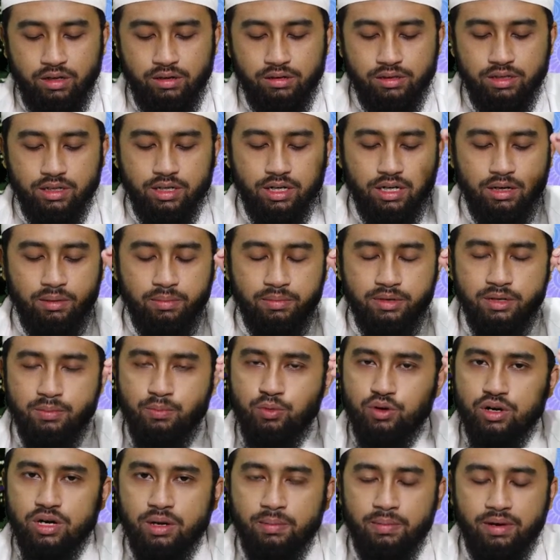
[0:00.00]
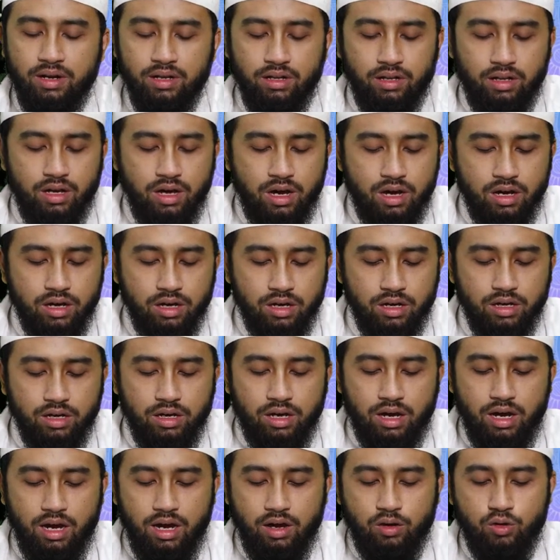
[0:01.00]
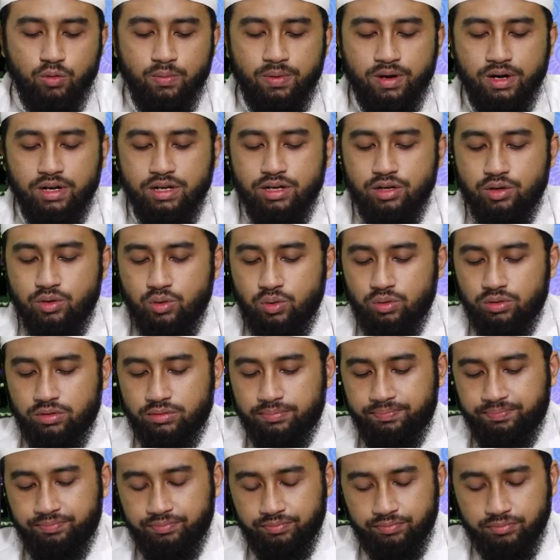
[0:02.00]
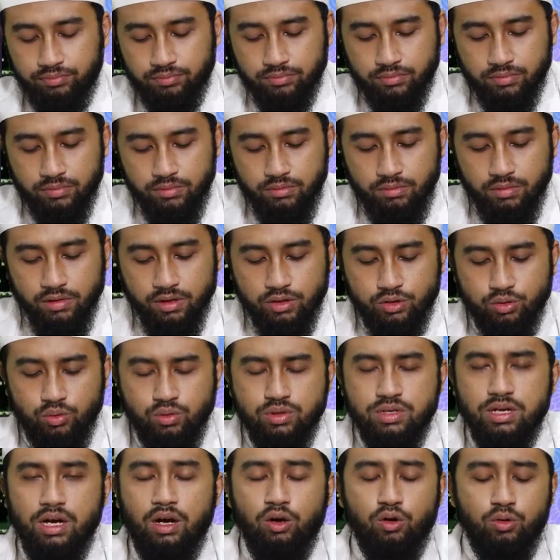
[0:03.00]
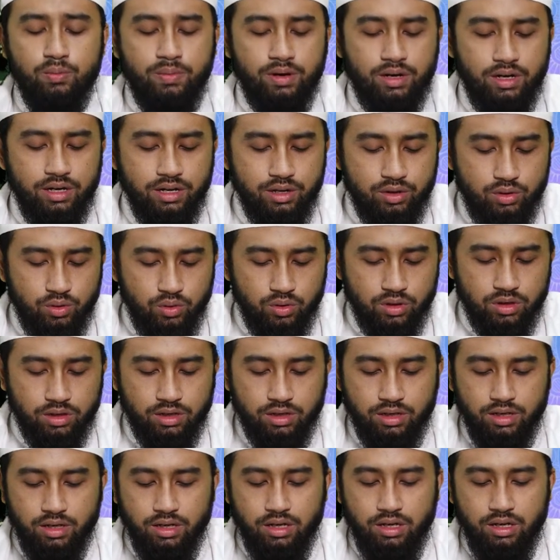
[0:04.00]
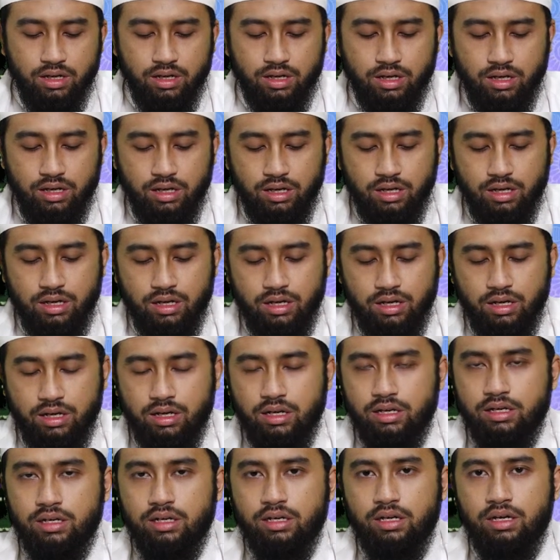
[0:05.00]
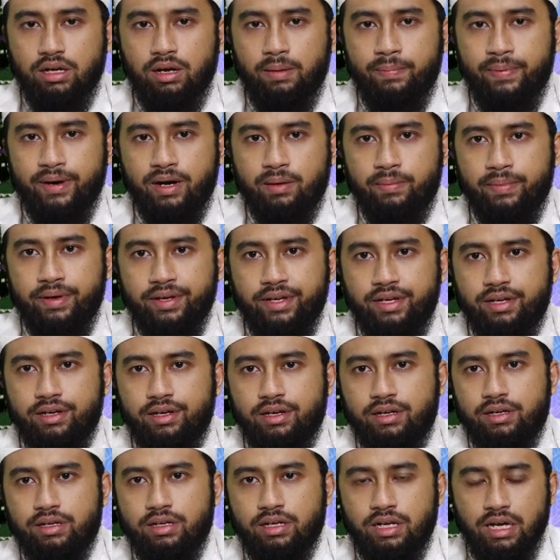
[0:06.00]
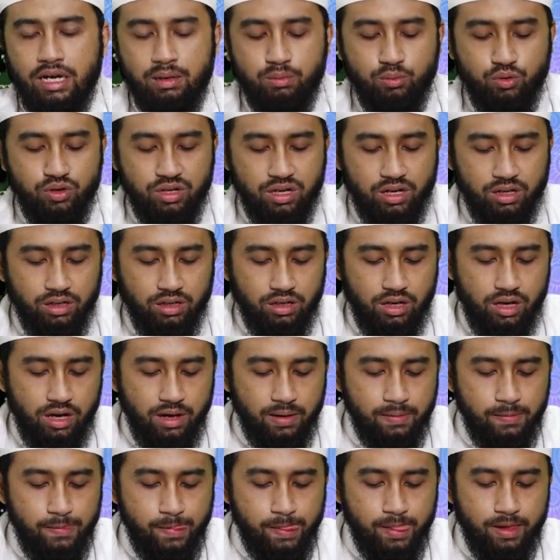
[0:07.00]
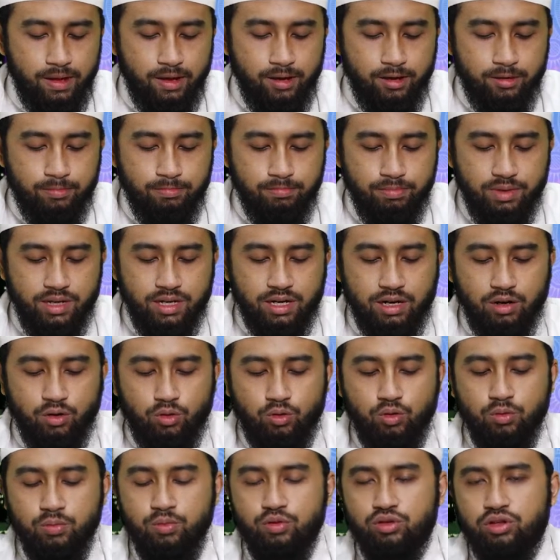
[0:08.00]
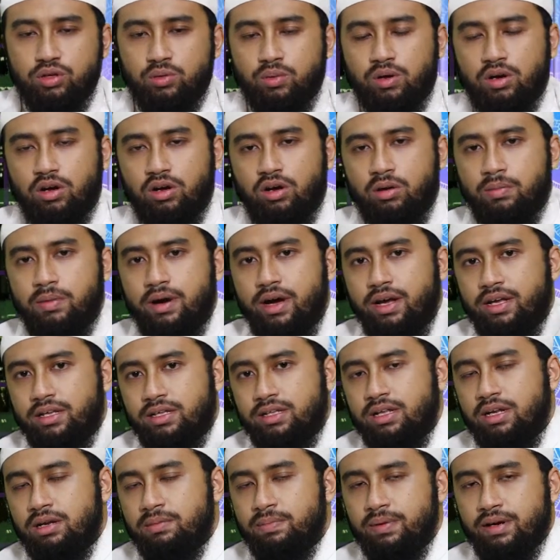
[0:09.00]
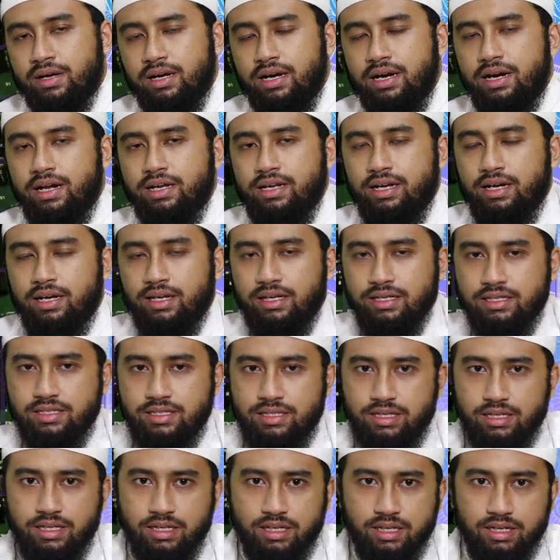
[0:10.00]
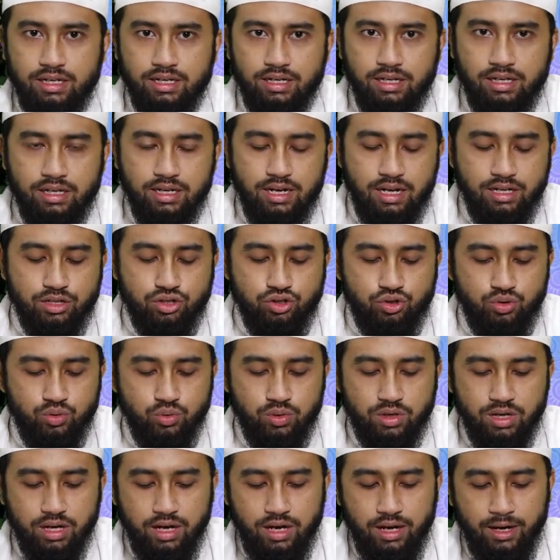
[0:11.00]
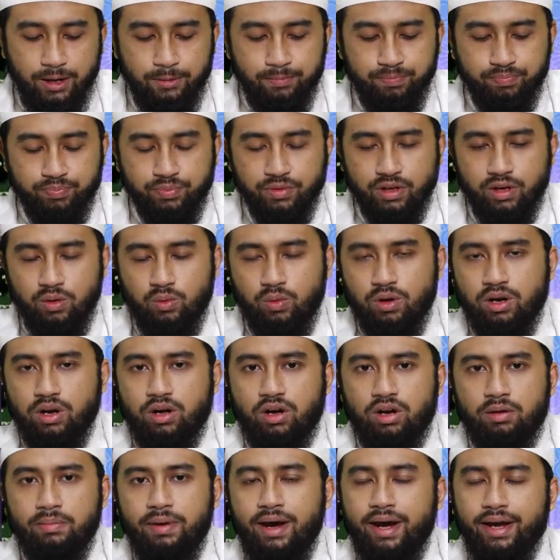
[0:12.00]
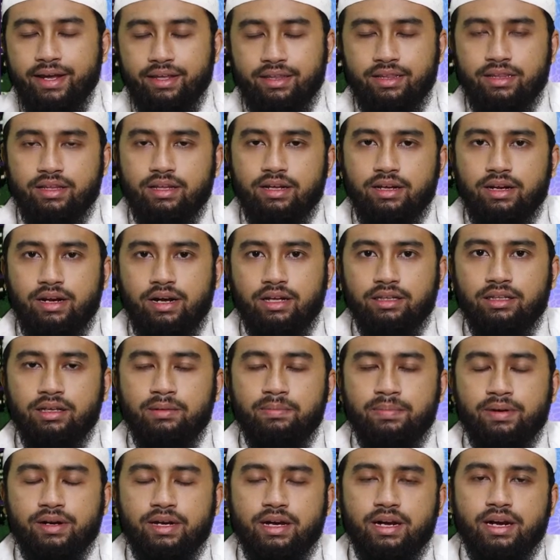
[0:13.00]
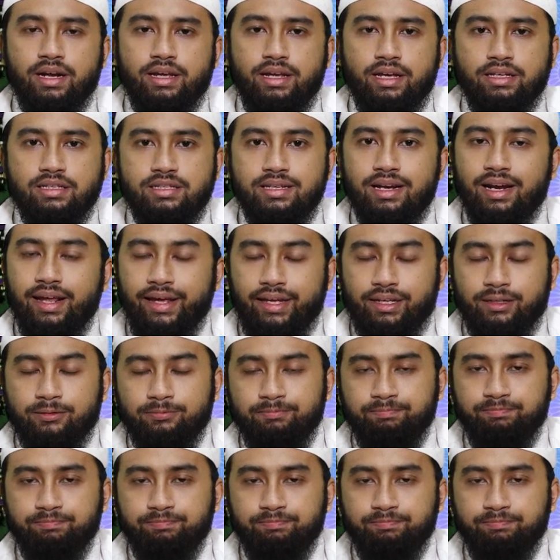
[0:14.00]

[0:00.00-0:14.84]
Dengan menyebut nama Allah, aku berlindung sungguhnya aku berlindung Eh, apa namanya denganmu ya Allah minal khubusi wal khaba'is dari perkara yang keji dan juga wal khaba'is artinya perkara yang jelek